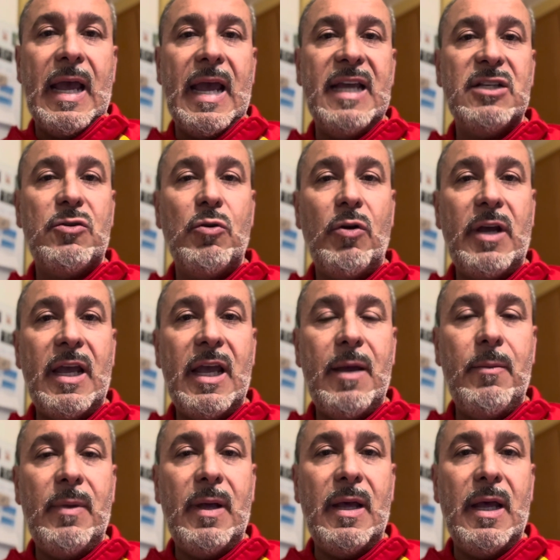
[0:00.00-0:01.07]
Esto que
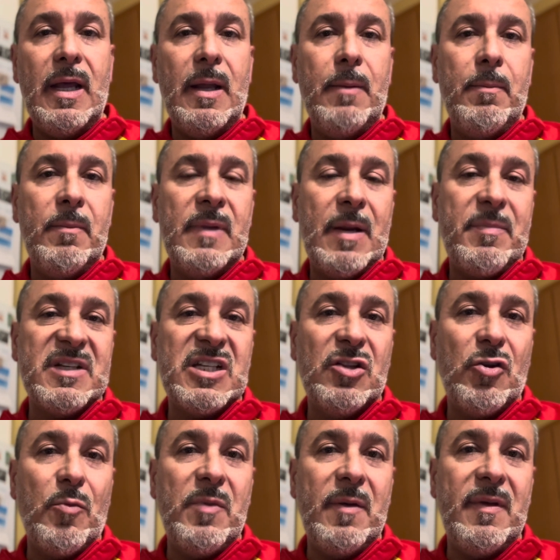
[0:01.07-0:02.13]
em,
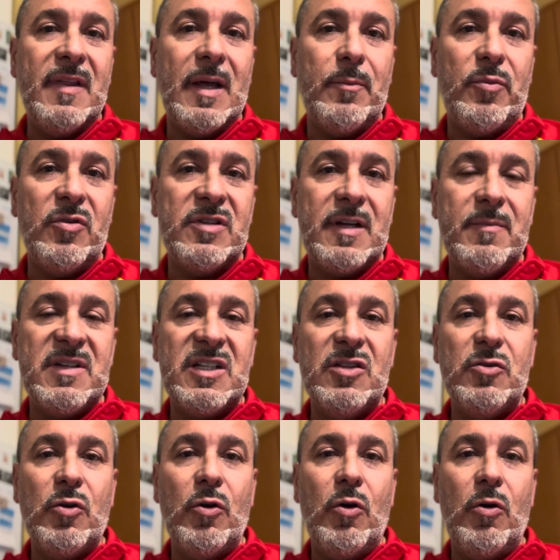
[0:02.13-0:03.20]
representó en mi vida, pues
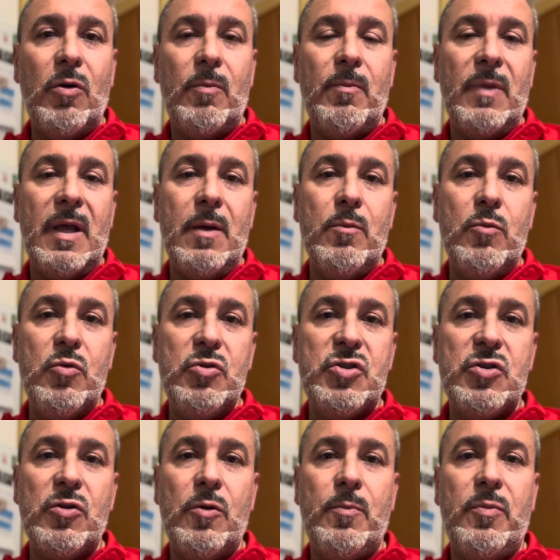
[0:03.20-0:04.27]
representó
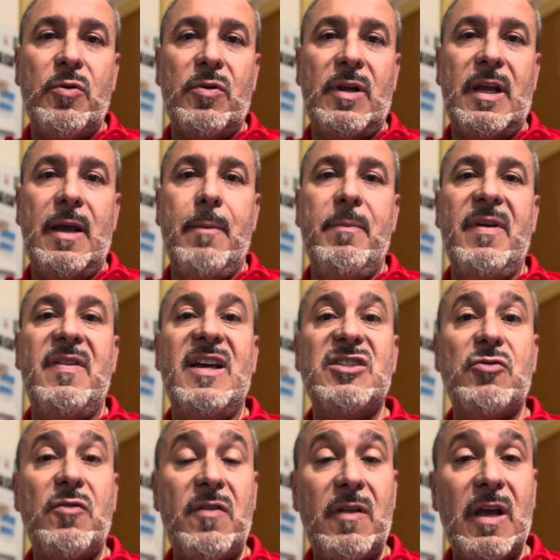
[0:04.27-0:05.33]
mucho porque empecé
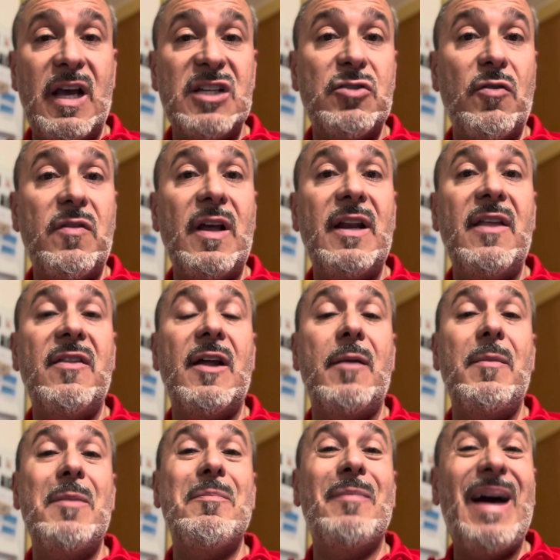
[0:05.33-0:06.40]
a,
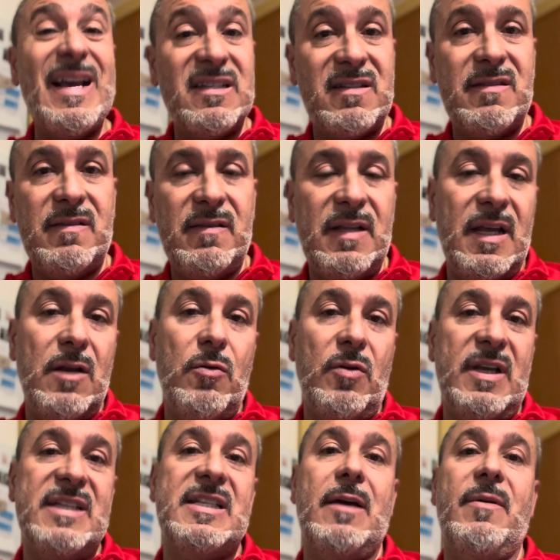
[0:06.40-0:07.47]
socializarme más de lo
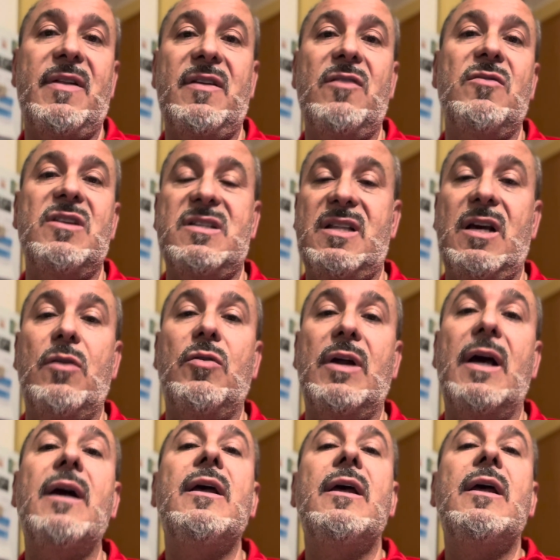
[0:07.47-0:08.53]
que estaba haciendo hasta
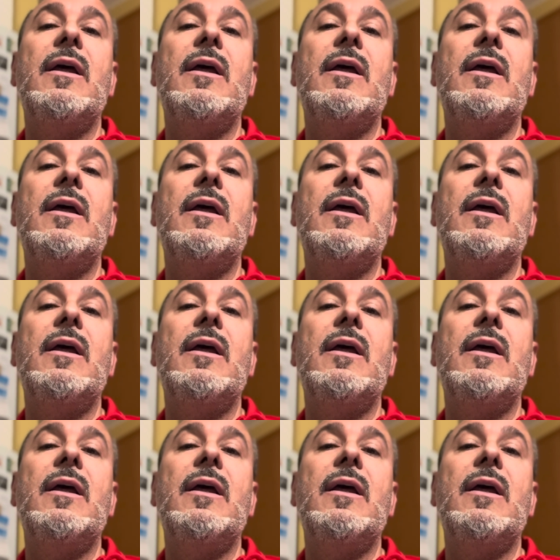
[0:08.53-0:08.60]
ahora.